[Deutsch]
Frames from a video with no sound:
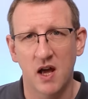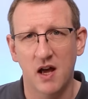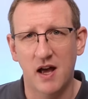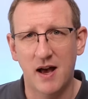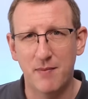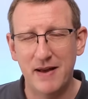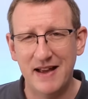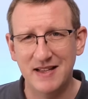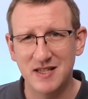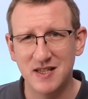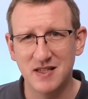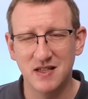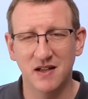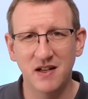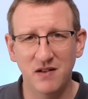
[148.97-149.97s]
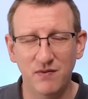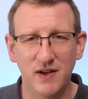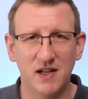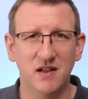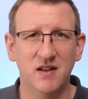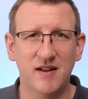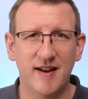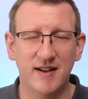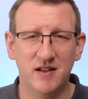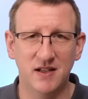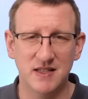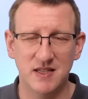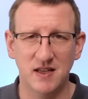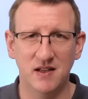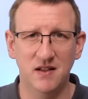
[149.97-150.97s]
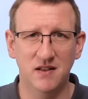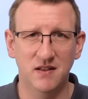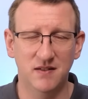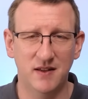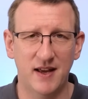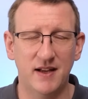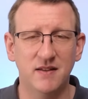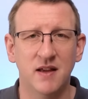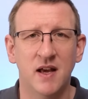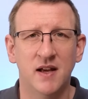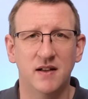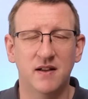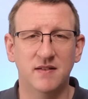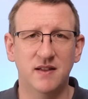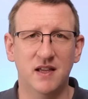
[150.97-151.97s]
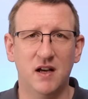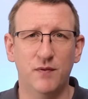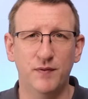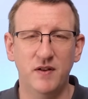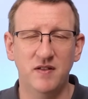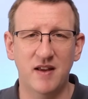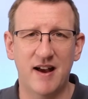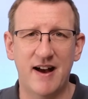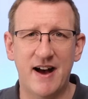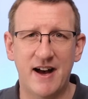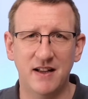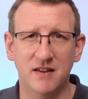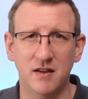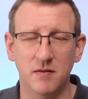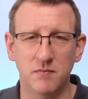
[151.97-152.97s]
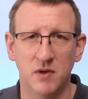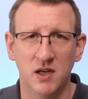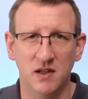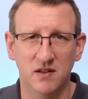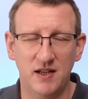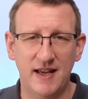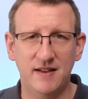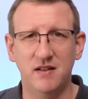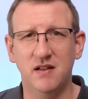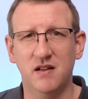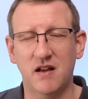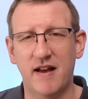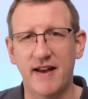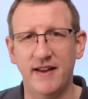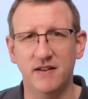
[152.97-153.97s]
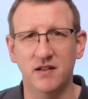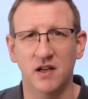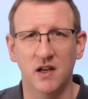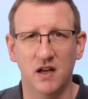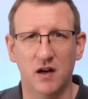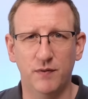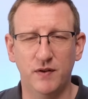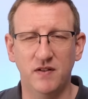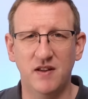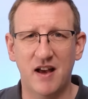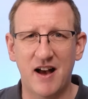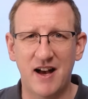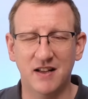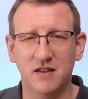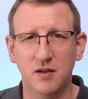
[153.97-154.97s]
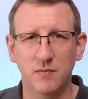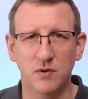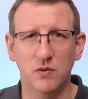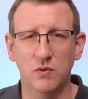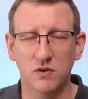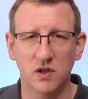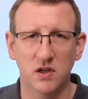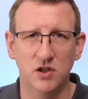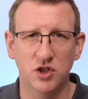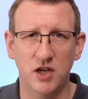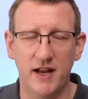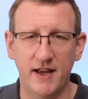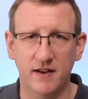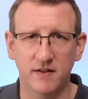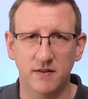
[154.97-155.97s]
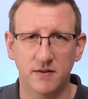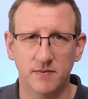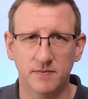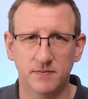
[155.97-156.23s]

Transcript: Aber es ist dann in Wirklichkeit tatsächlich das Herz, das sich auf diese Atemtätigkeit, auf diese Atemnot schlägt.